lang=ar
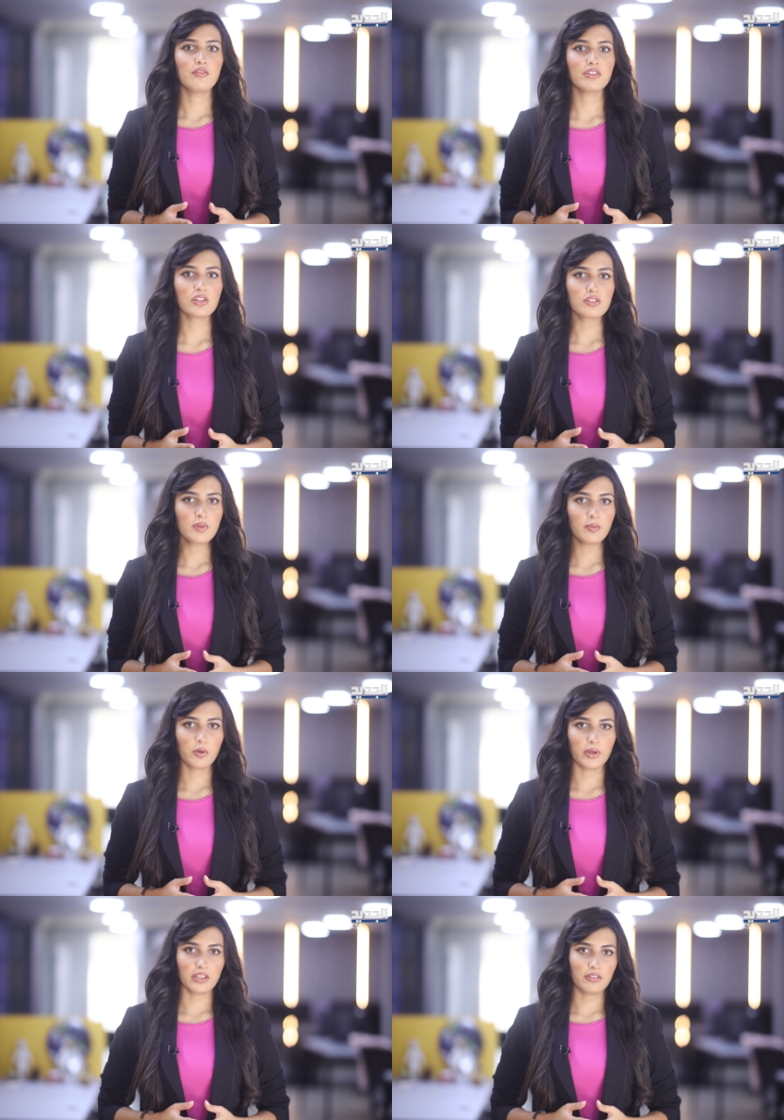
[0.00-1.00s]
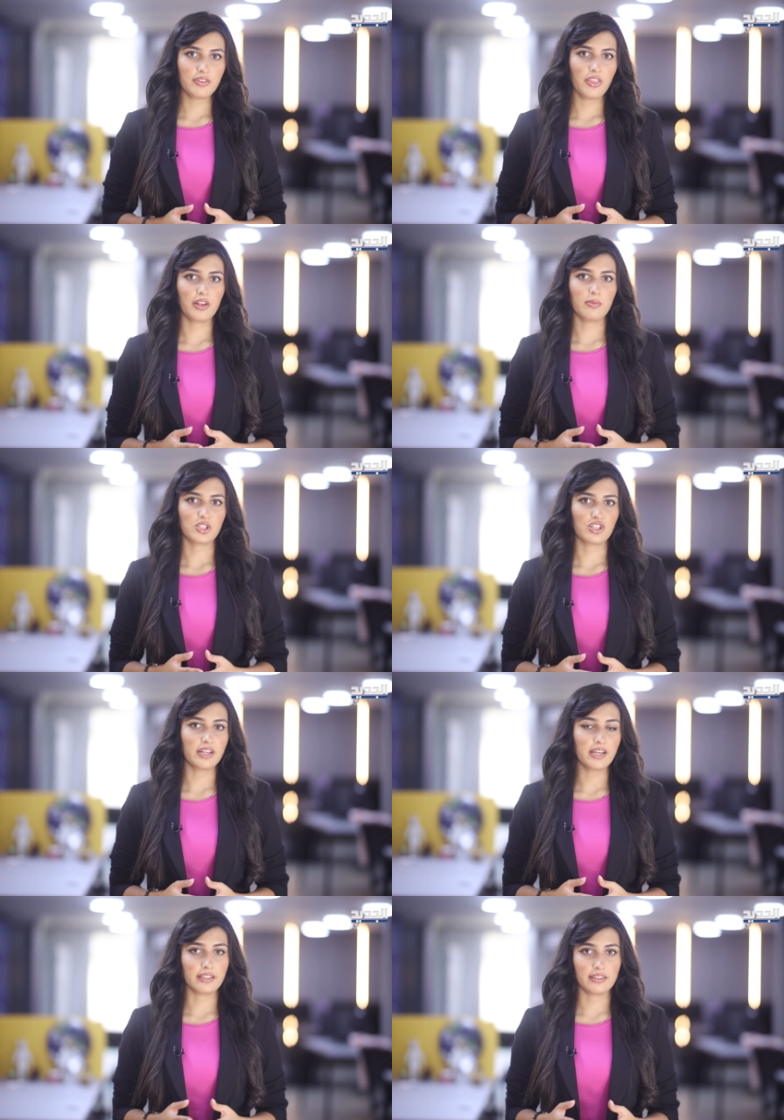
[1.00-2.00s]
في تصميم وتنفيذ
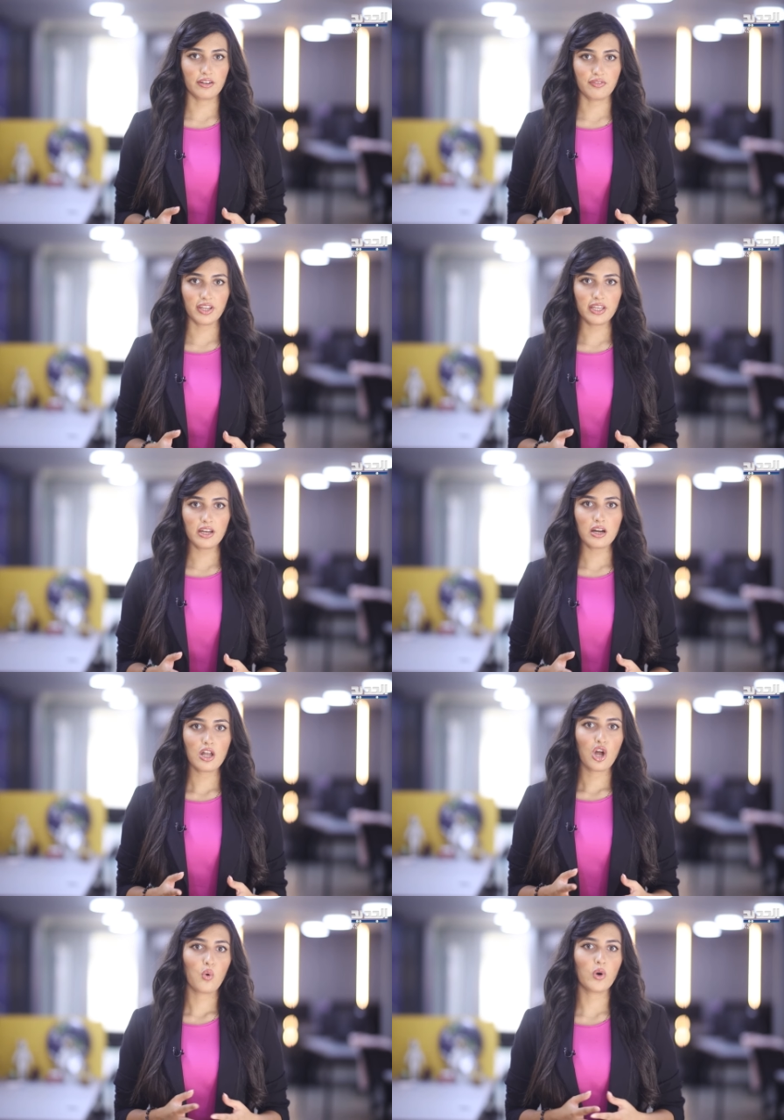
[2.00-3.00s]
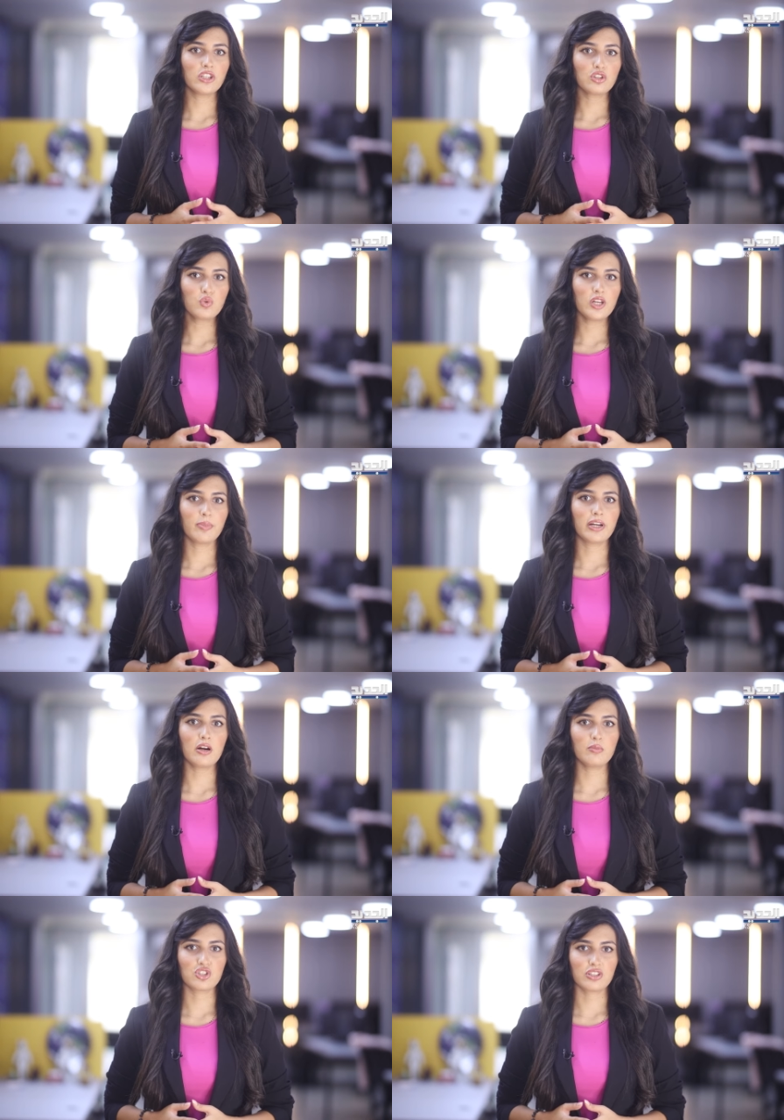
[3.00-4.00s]
المشاريع الترفيهية وتطوير
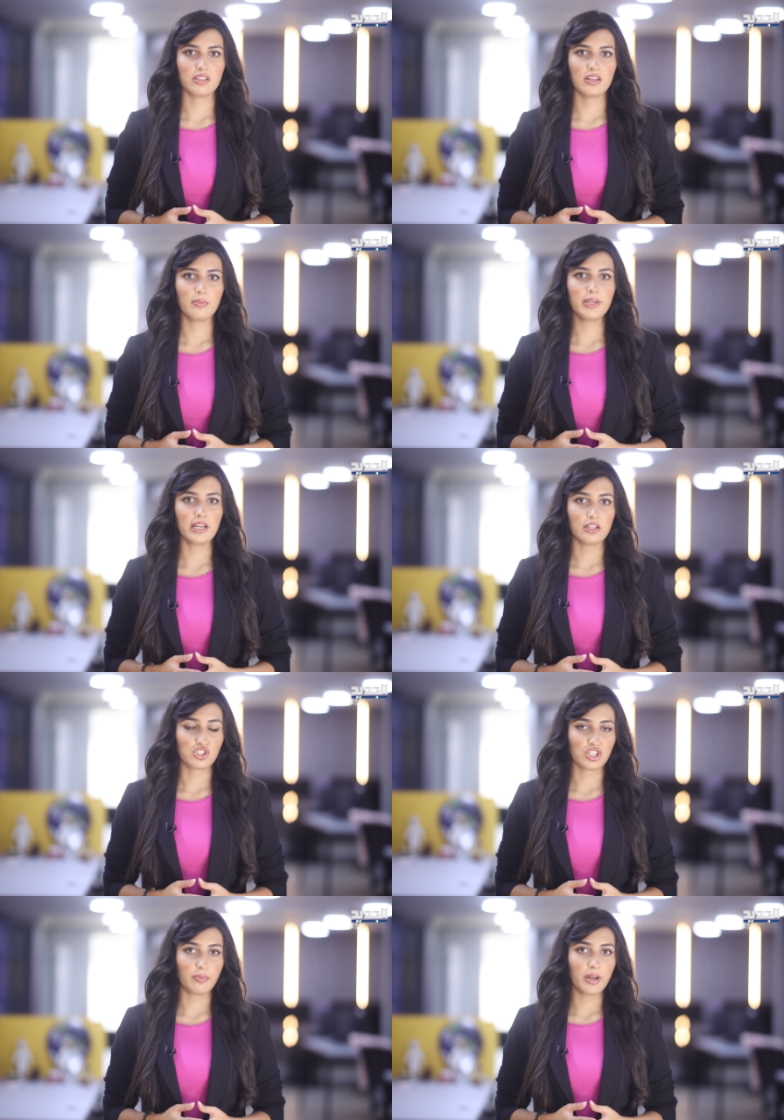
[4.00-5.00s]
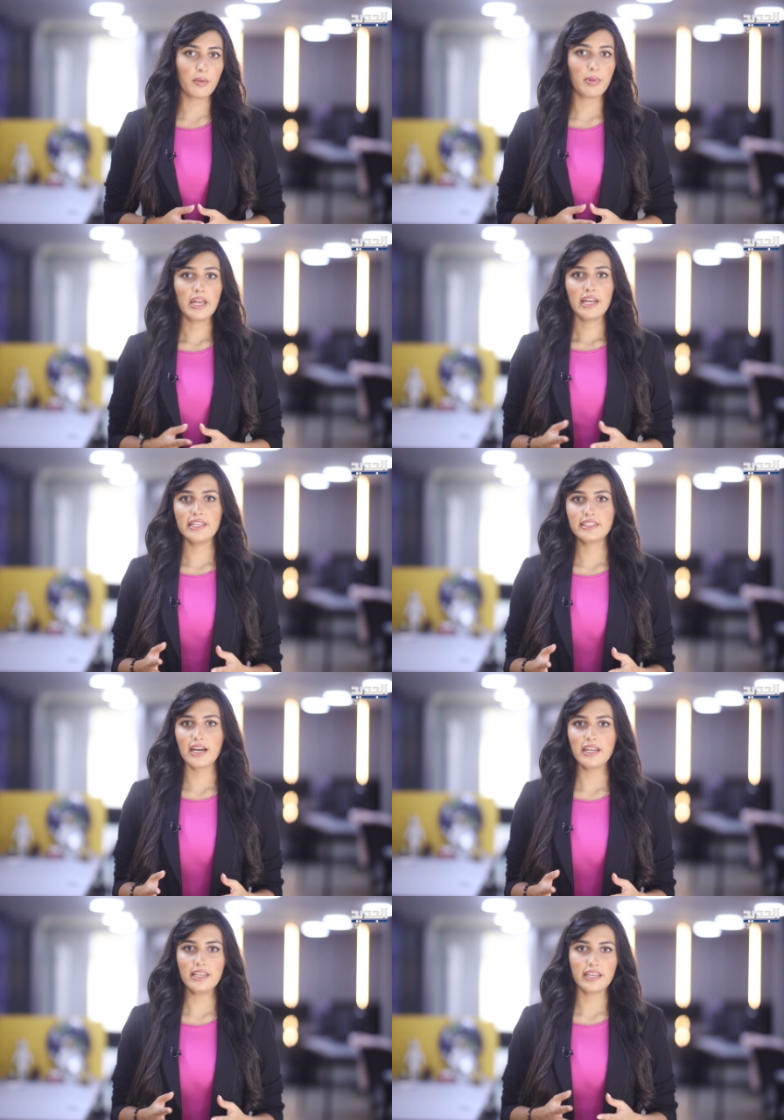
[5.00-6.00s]
برامج تدريبية للشباب
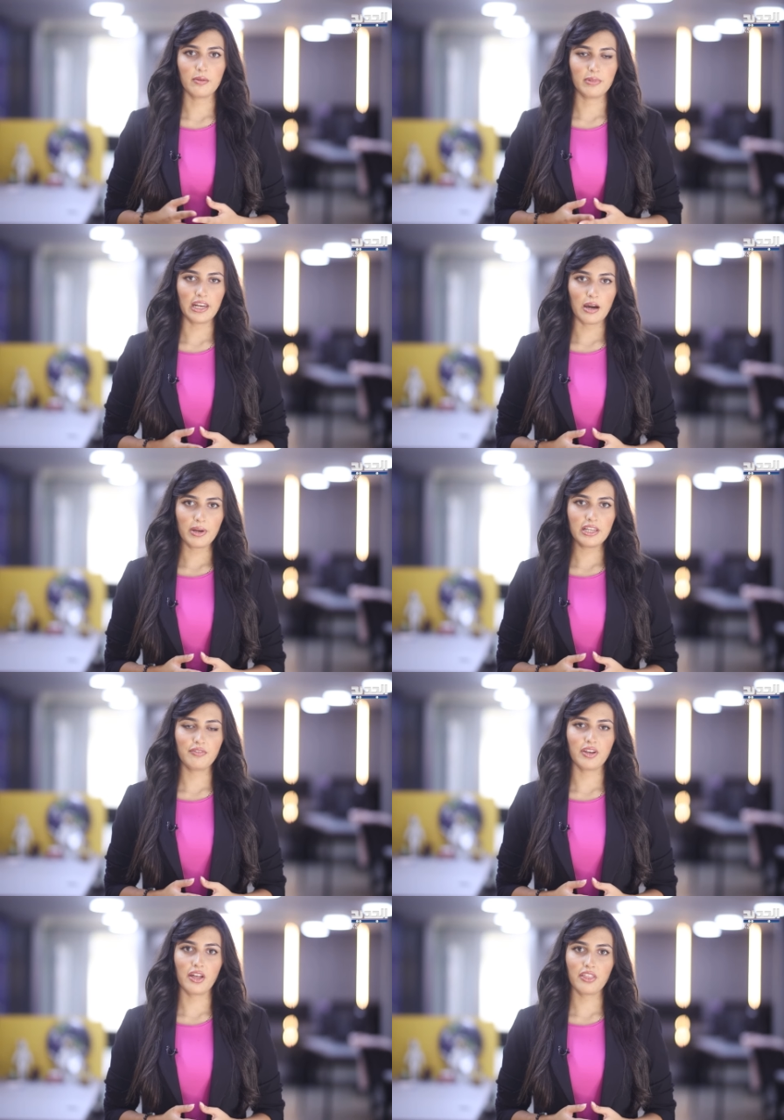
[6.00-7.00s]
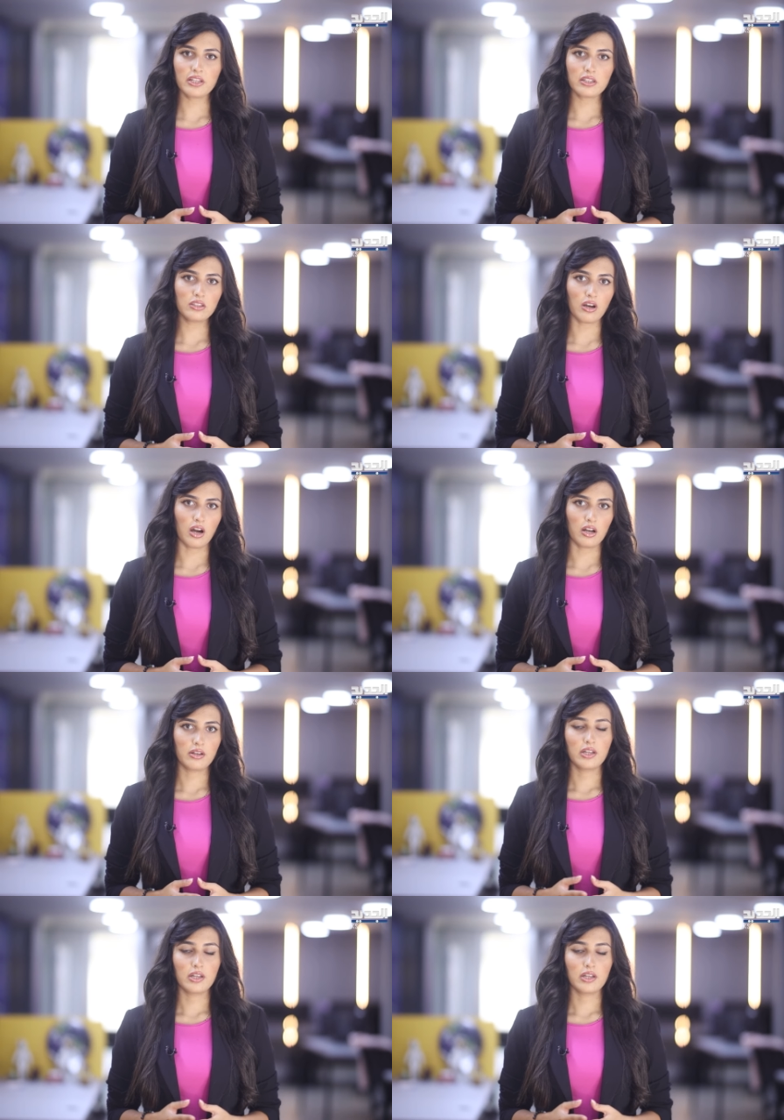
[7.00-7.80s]
لتأهيلهم للعمل في هذا القطاع